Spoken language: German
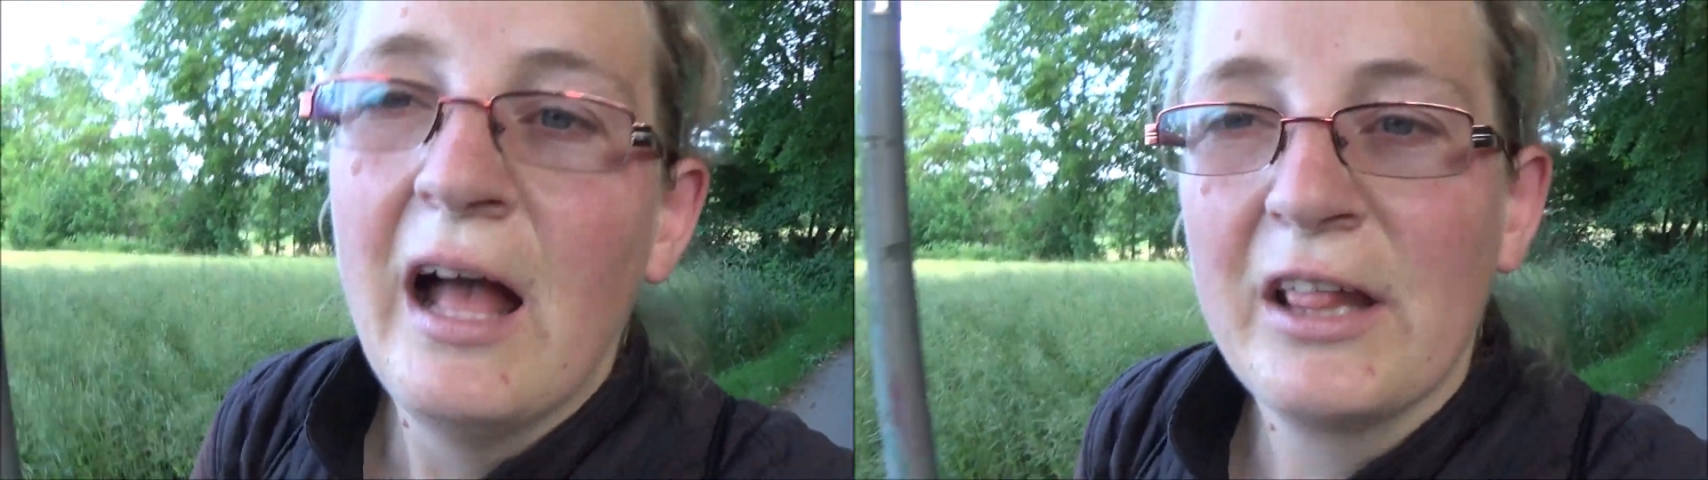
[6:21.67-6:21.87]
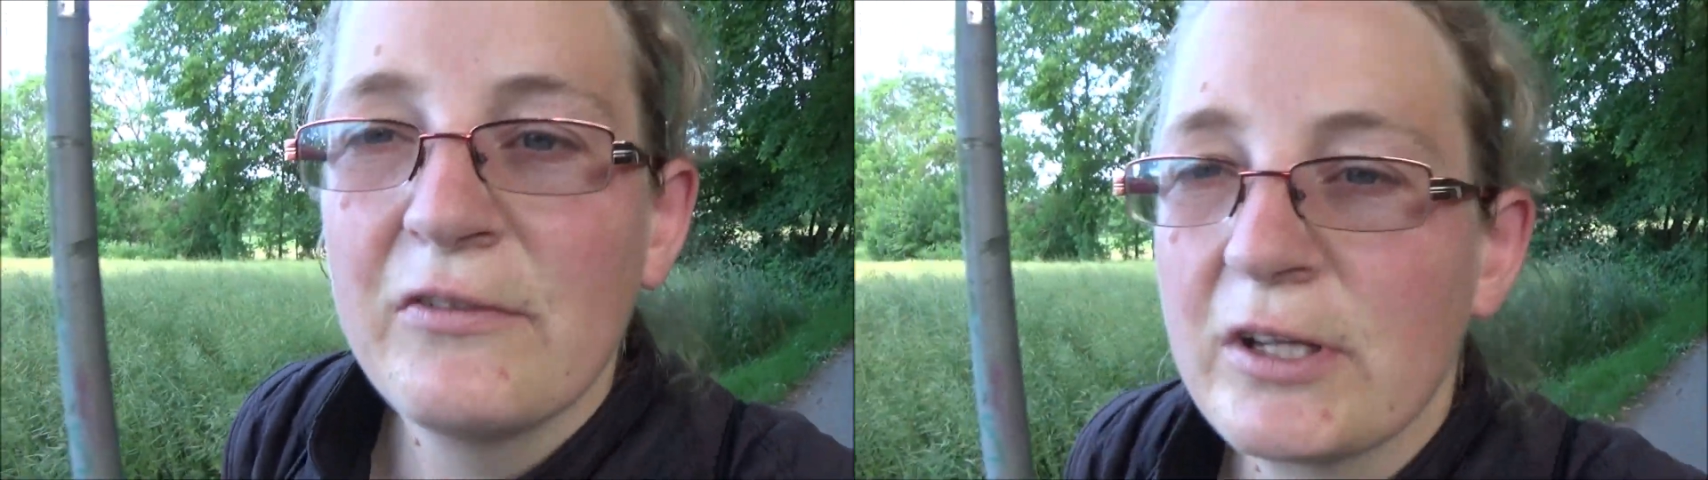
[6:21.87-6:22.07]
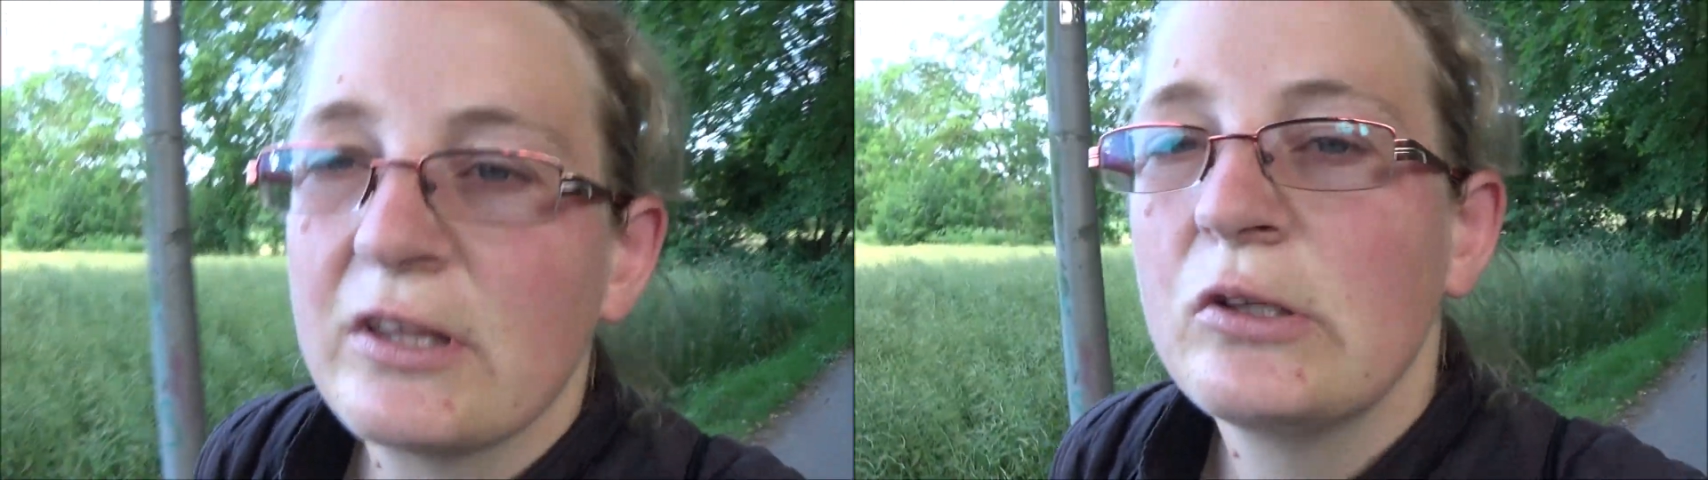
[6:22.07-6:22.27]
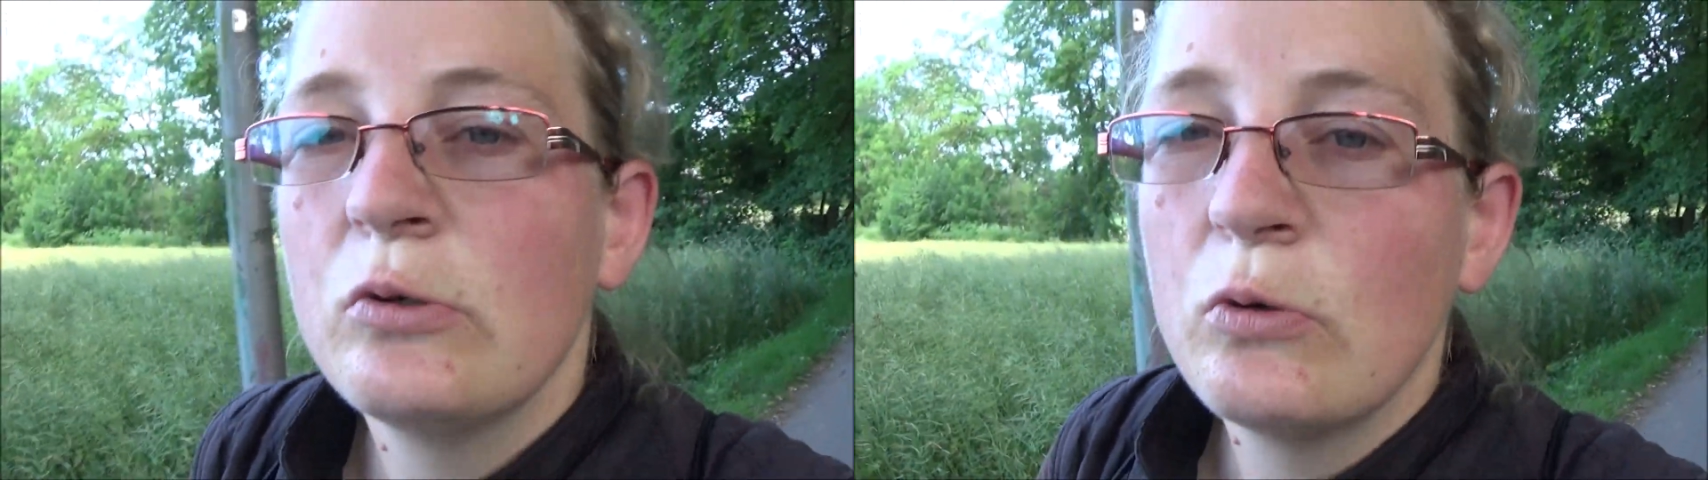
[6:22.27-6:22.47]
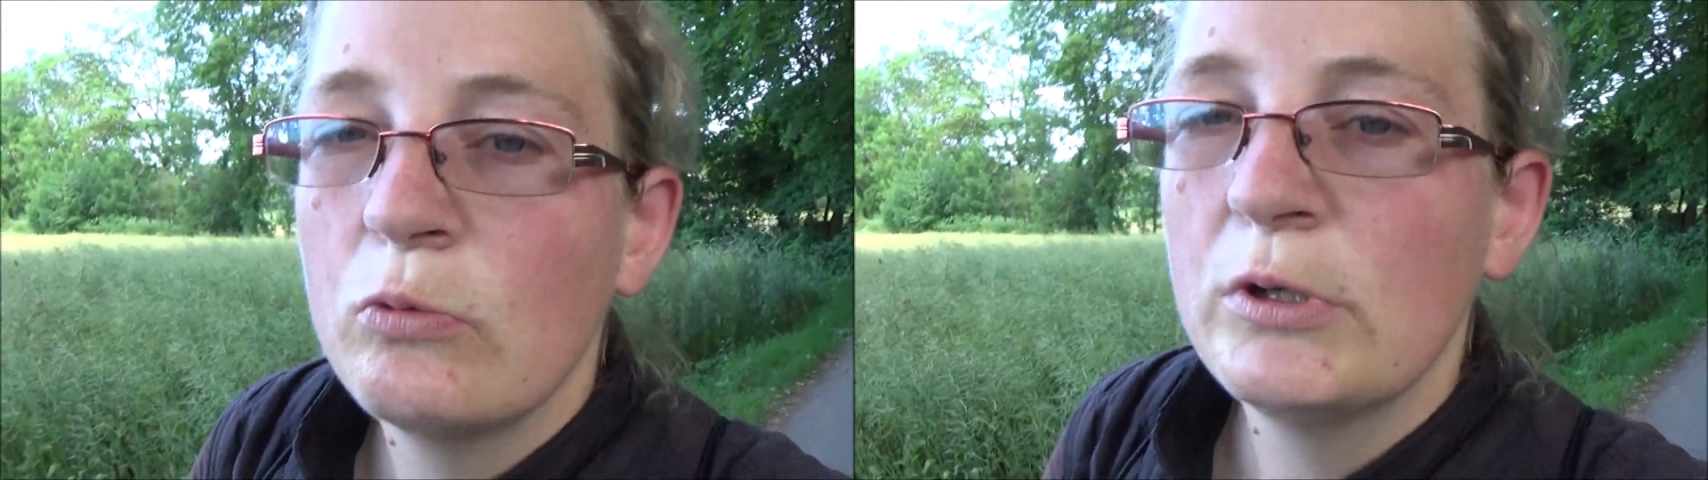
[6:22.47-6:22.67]
Also wirklich
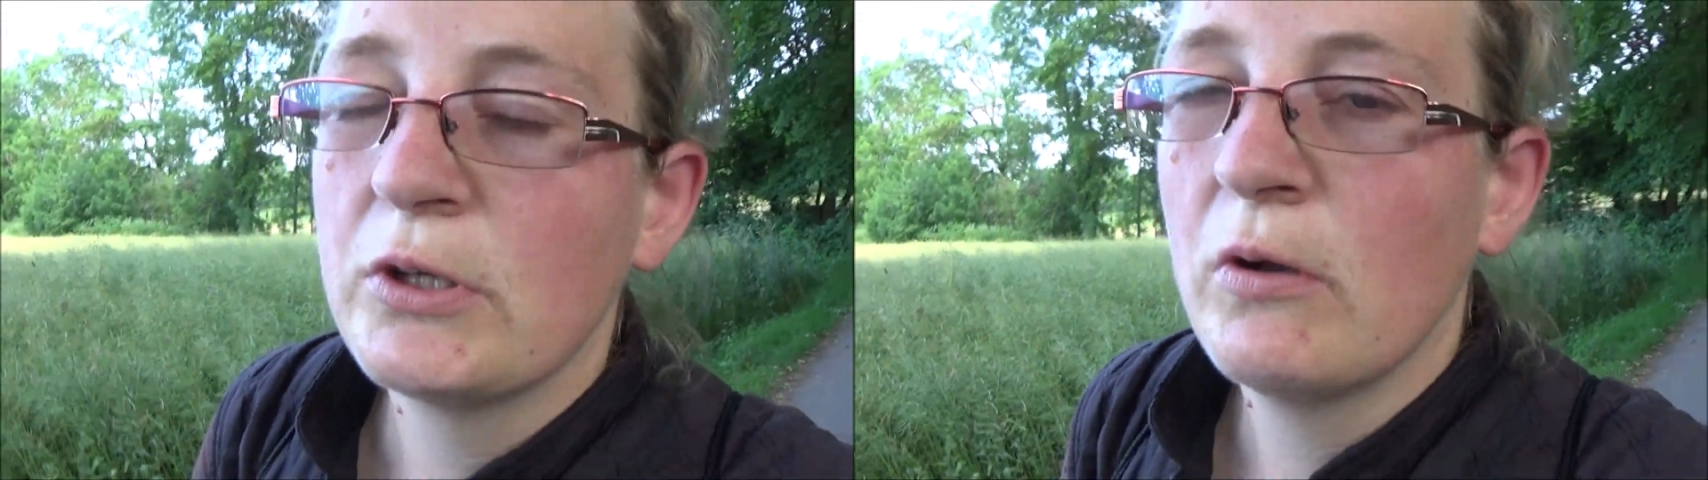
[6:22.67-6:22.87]
so ruhig,